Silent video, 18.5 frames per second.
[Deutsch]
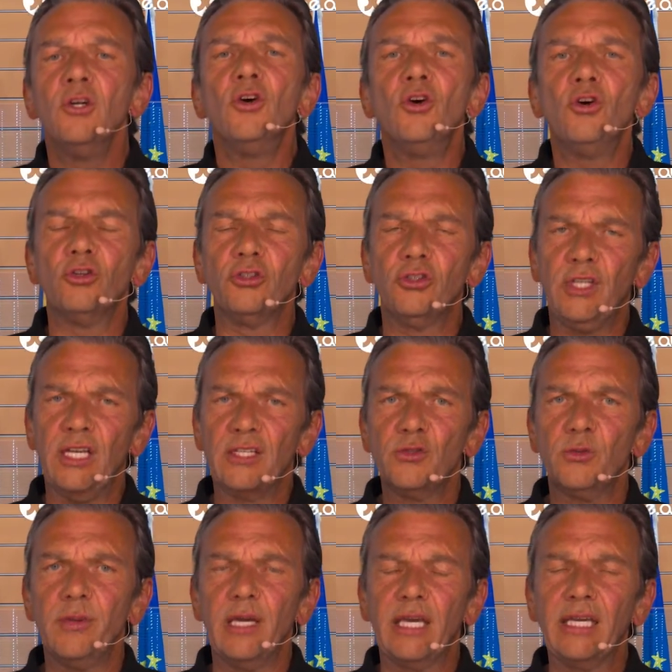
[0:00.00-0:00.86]
und
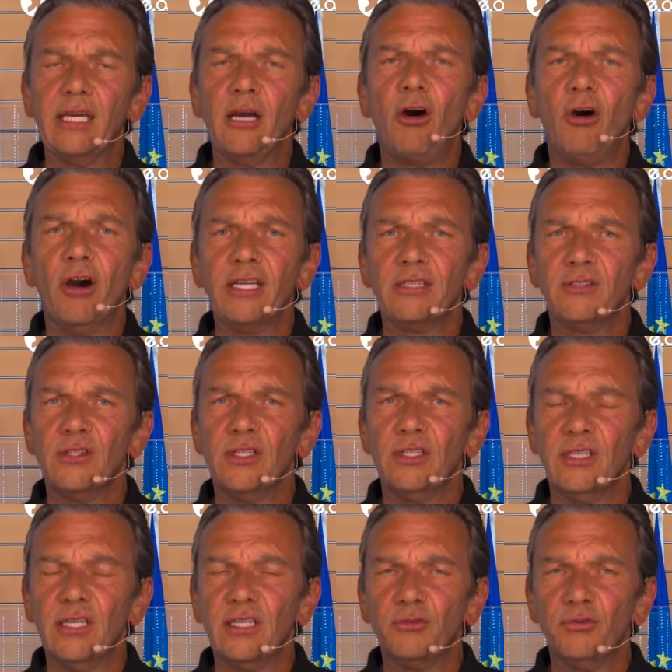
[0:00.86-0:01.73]
deswegen heute
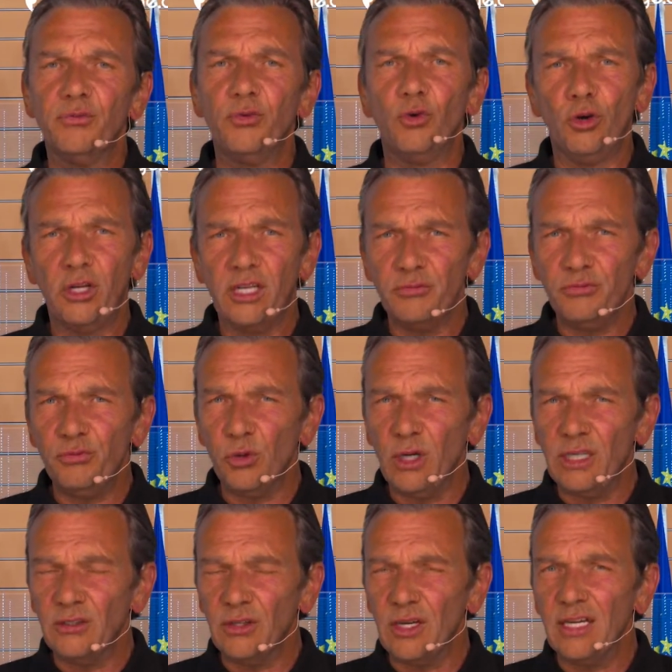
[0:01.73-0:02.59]
den
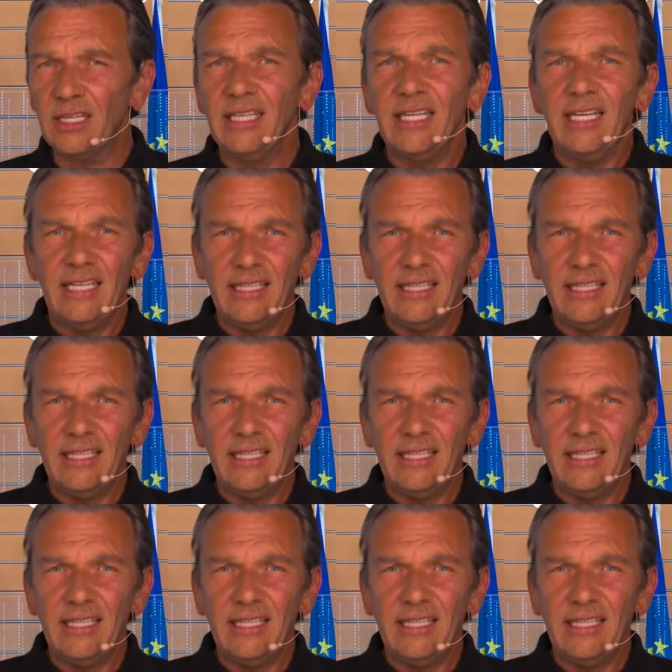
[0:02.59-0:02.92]
Folgevortrag,